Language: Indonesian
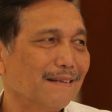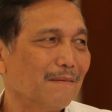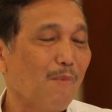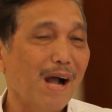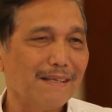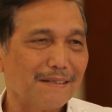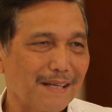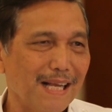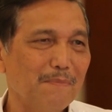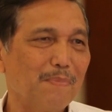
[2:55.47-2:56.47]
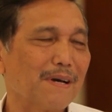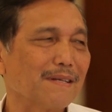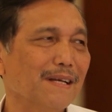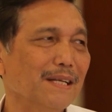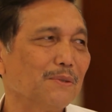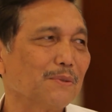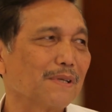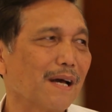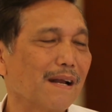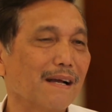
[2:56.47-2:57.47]
Banyak sekali pekerjaan itu
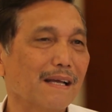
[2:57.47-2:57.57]
sekarang